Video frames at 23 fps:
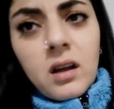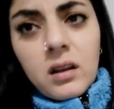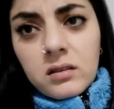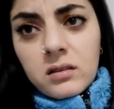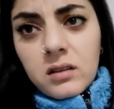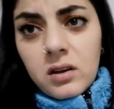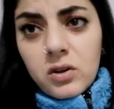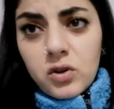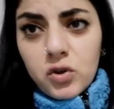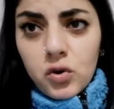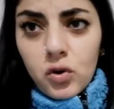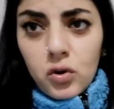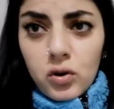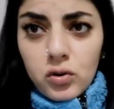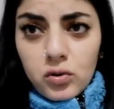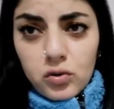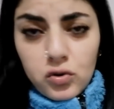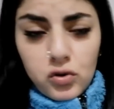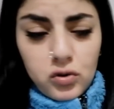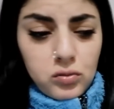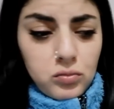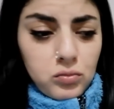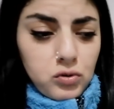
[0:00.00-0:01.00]
Hatta şöyle
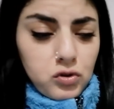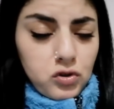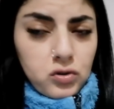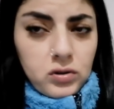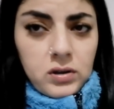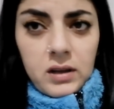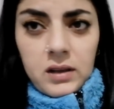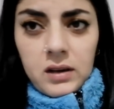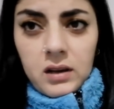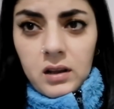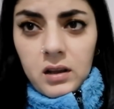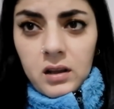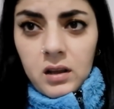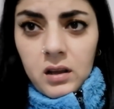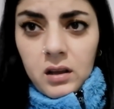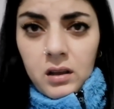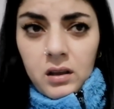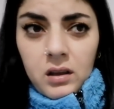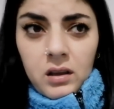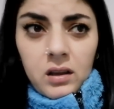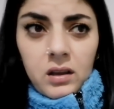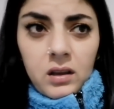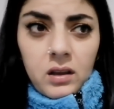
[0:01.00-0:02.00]
düşünmüştük hani
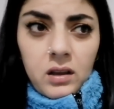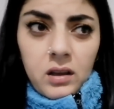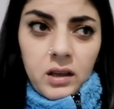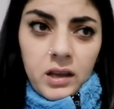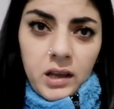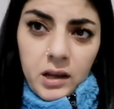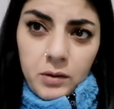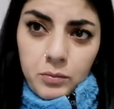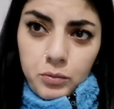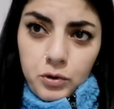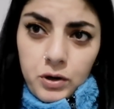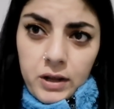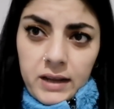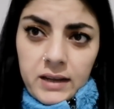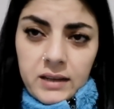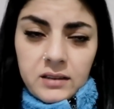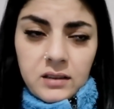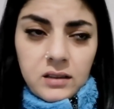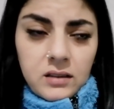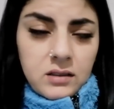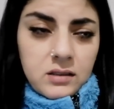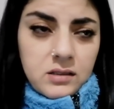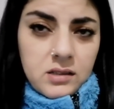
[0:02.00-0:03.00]
e, Ebru'ya
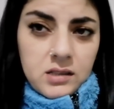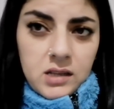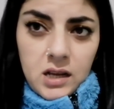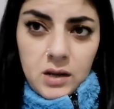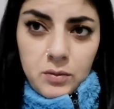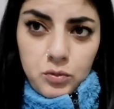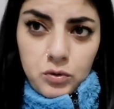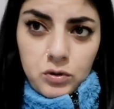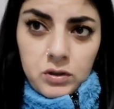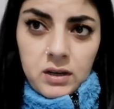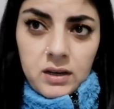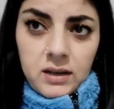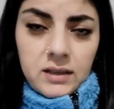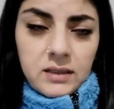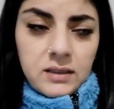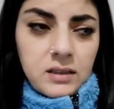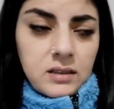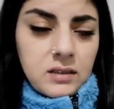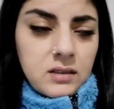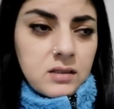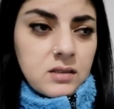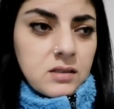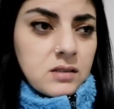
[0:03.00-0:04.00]
gideriz, Ebru'lara
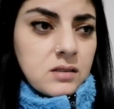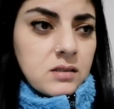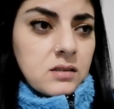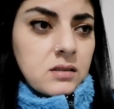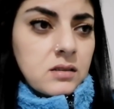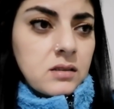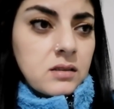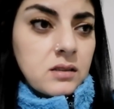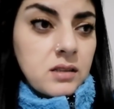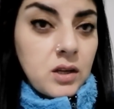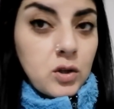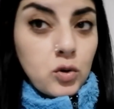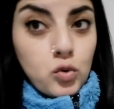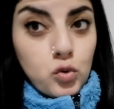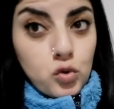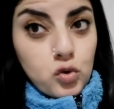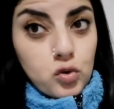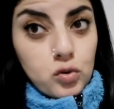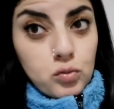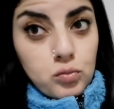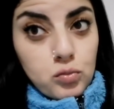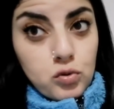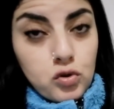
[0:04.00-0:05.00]
gideriz e, diye
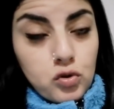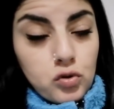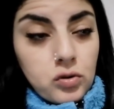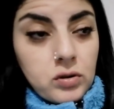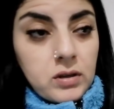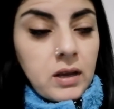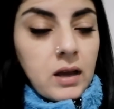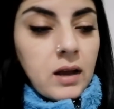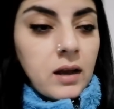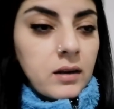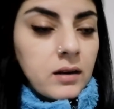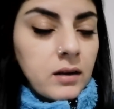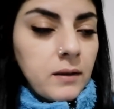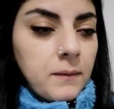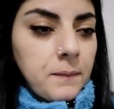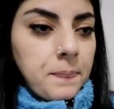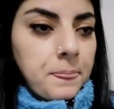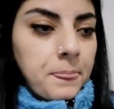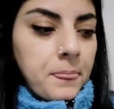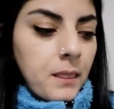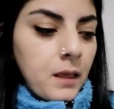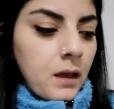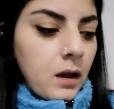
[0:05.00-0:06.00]
düşünmüştük yani
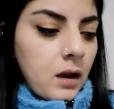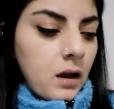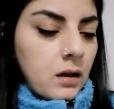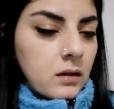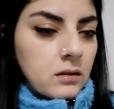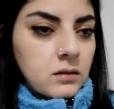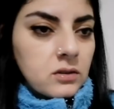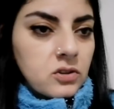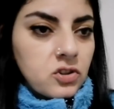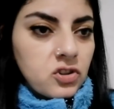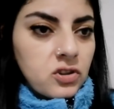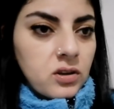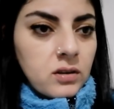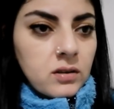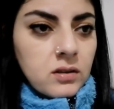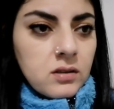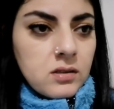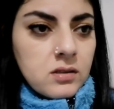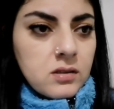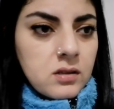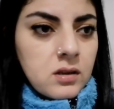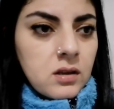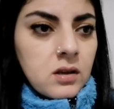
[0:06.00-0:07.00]

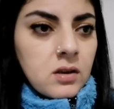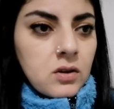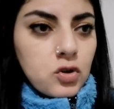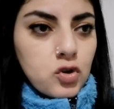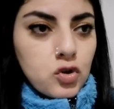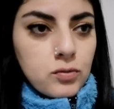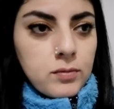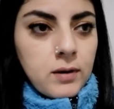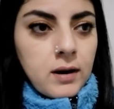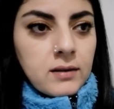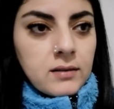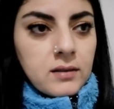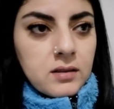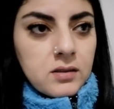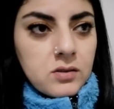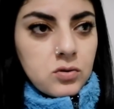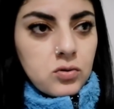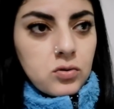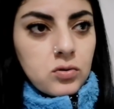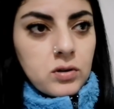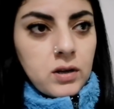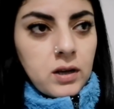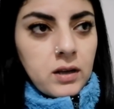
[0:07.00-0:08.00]
anlayacağınız.
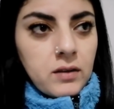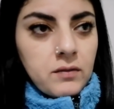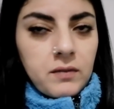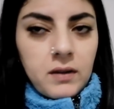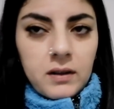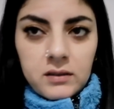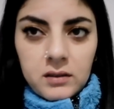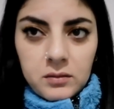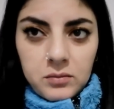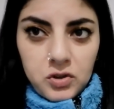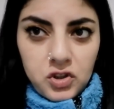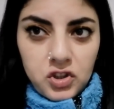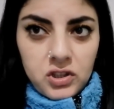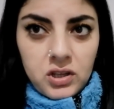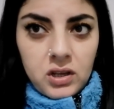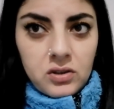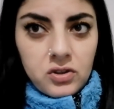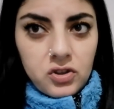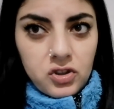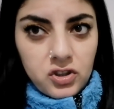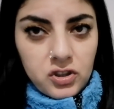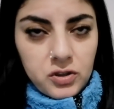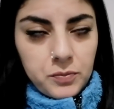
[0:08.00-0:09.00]
Cumartesi günü kayınvalidem
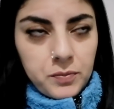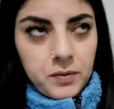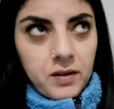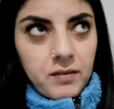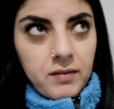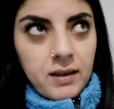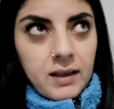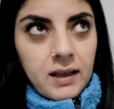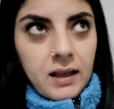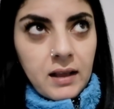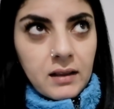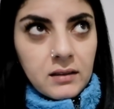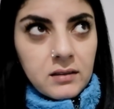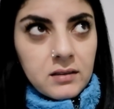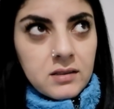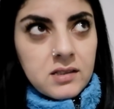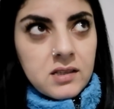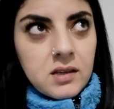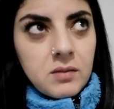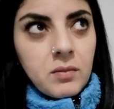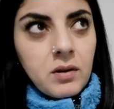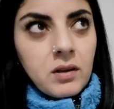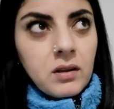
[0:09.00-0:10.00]
işten çıkıp eve
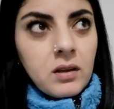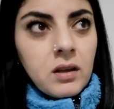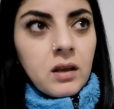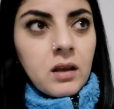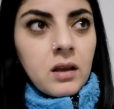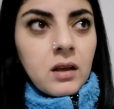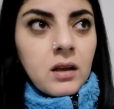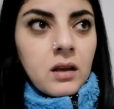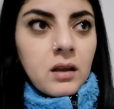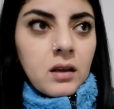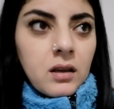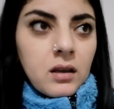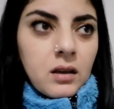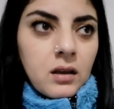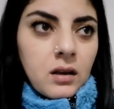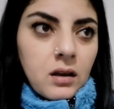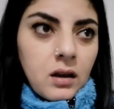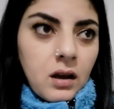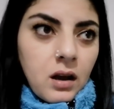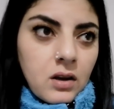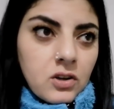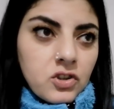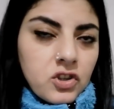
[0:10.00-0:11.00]
geldiği zaman
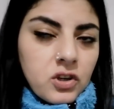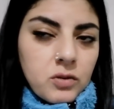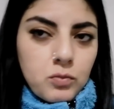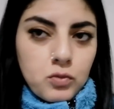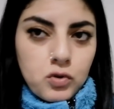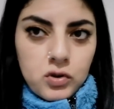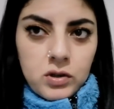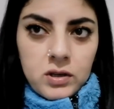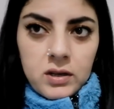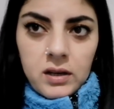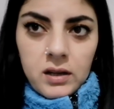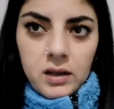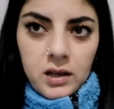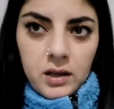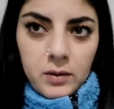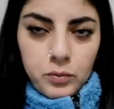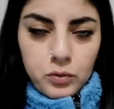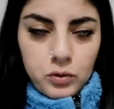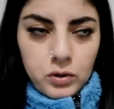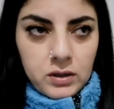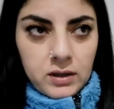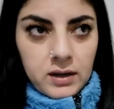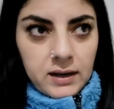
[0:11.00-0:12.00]
e, akşam üzere
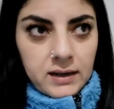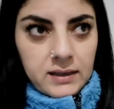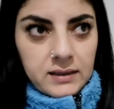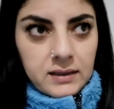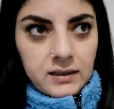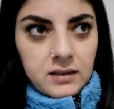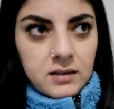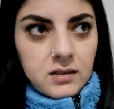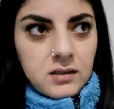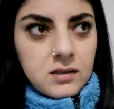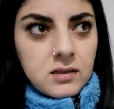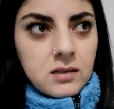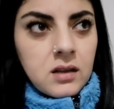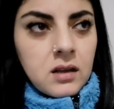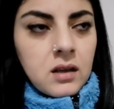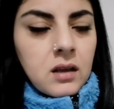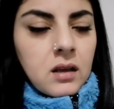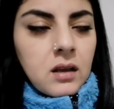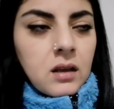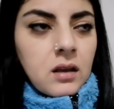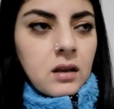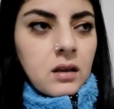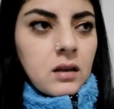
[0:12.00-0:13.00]
Ebru'lara gideriz.
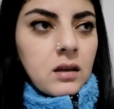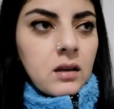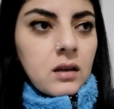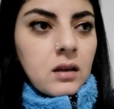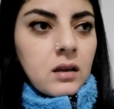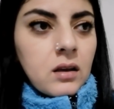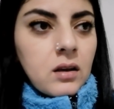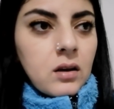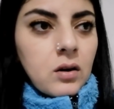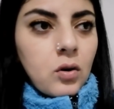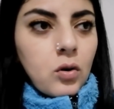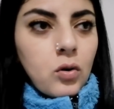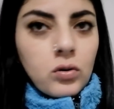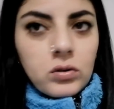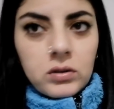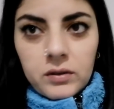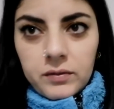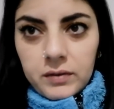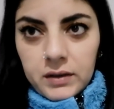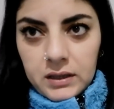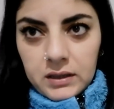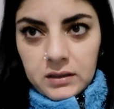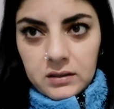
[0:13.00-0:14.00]
E,
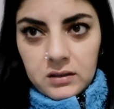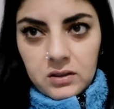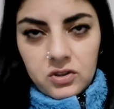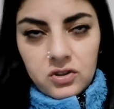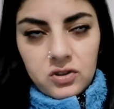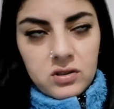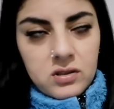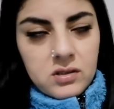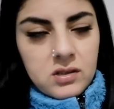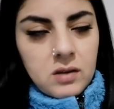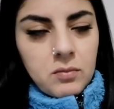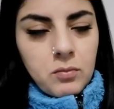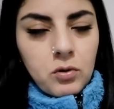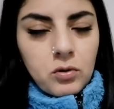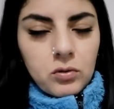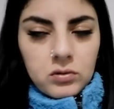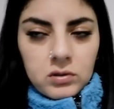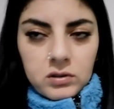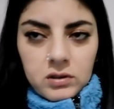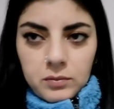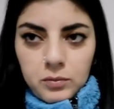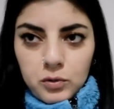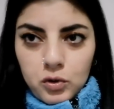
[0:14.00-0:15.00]
orada vakit geçiririz. Hem
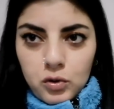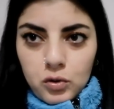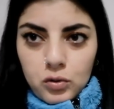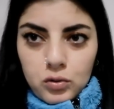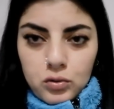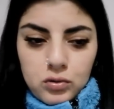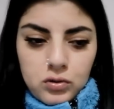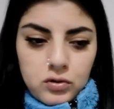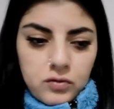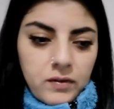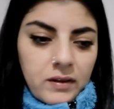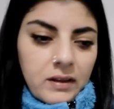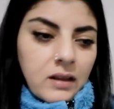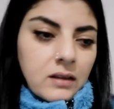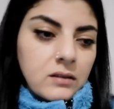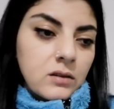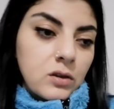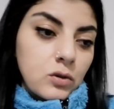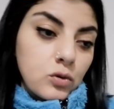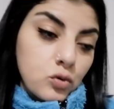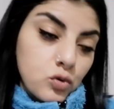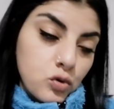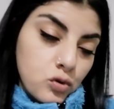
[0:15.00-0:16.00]
onda da bir görürüz
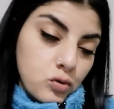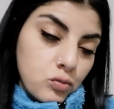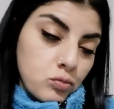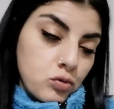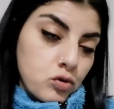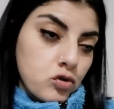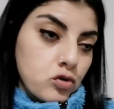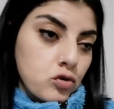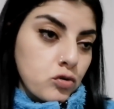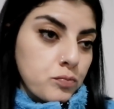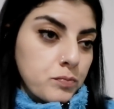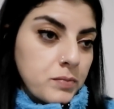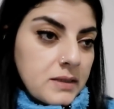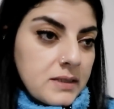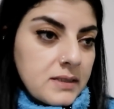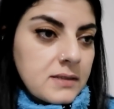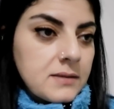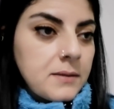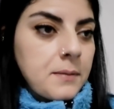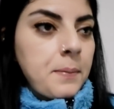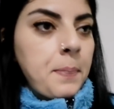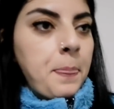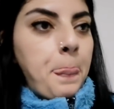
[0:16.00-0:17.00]
falan diye düşünmüştük
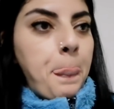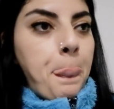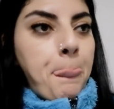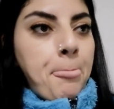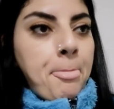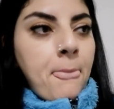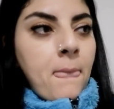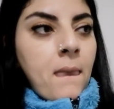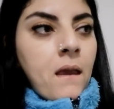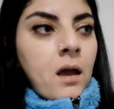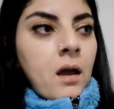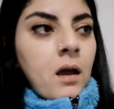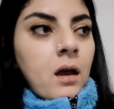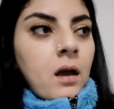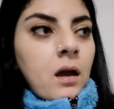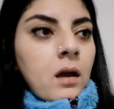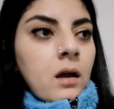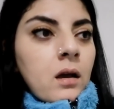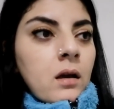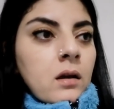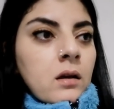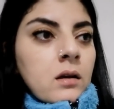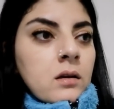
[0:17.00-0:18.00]
biz.
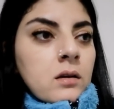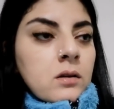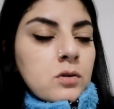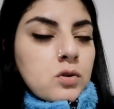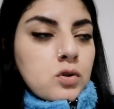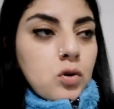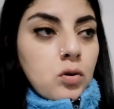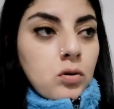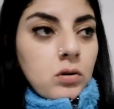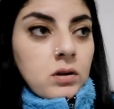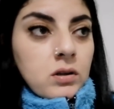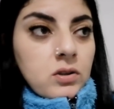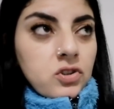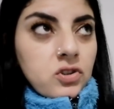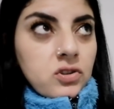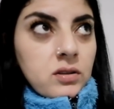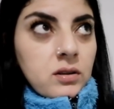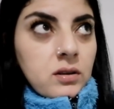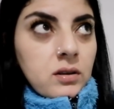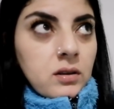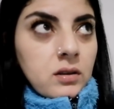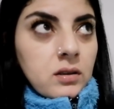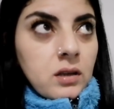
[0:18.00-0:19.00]
Sonra
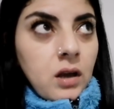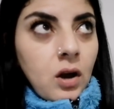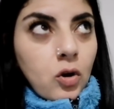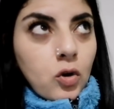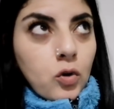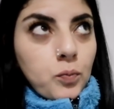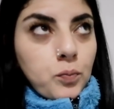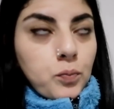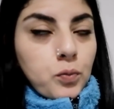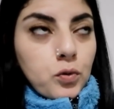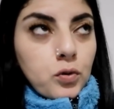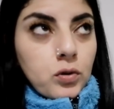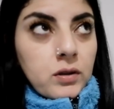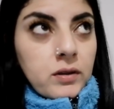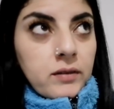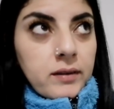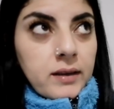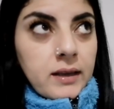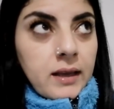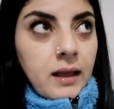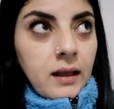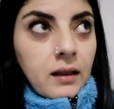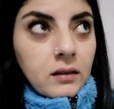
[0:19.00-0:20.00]
işte Yakup bugün
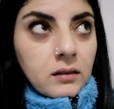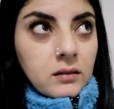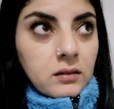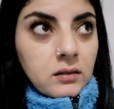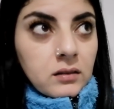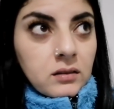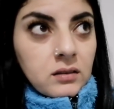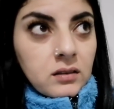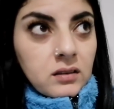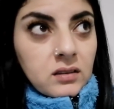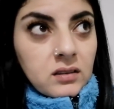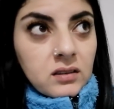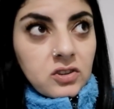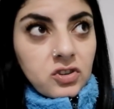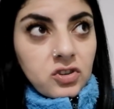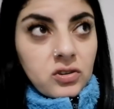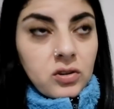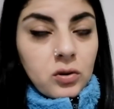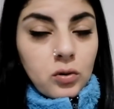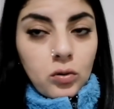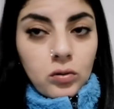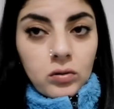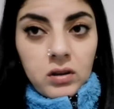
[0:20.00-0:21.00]
eve geldi. Dedik
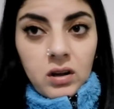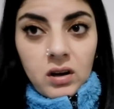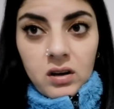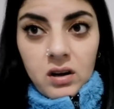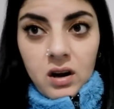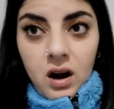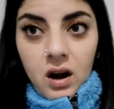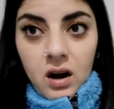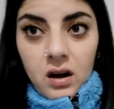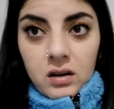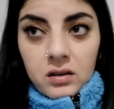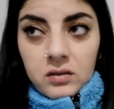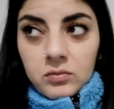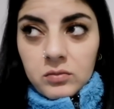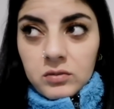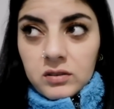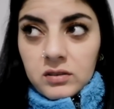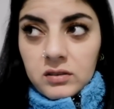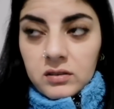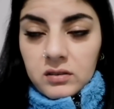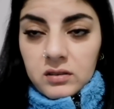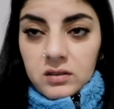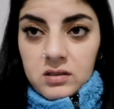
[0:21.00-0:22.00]
işte yollar karlı
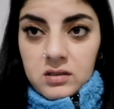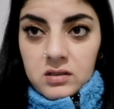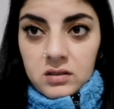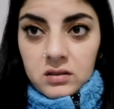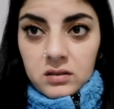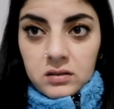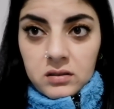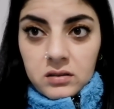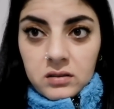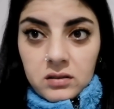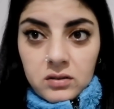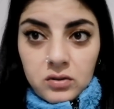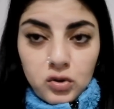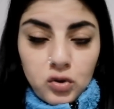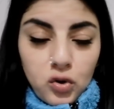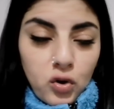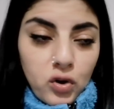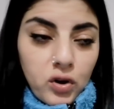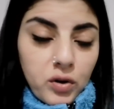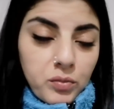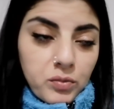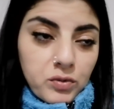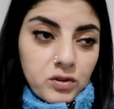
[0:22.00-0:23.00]
mıdır, nasıldır,
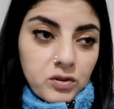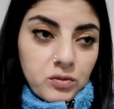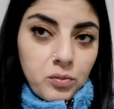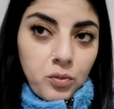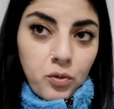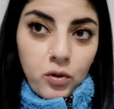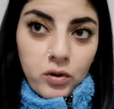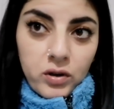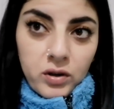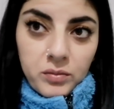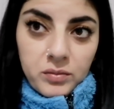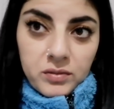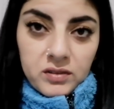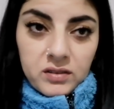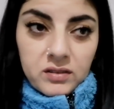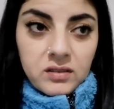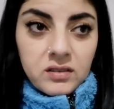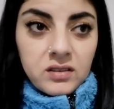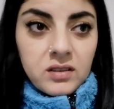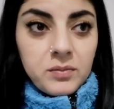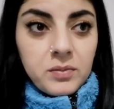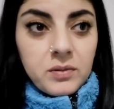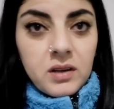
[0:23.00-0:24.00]
şöyle midir, böyle
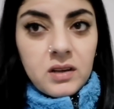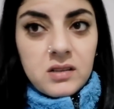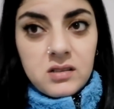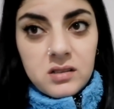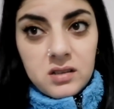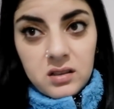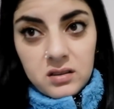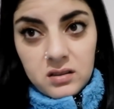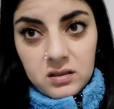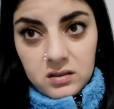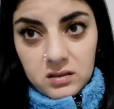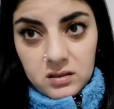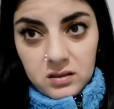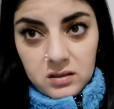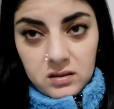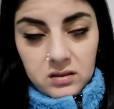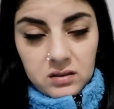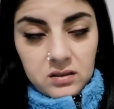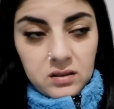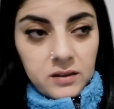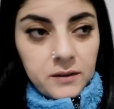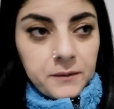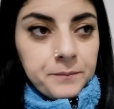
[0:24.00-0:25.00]
midir diye biraz
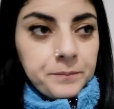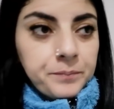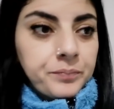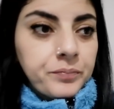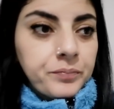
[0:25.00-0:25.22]
tedirgindi.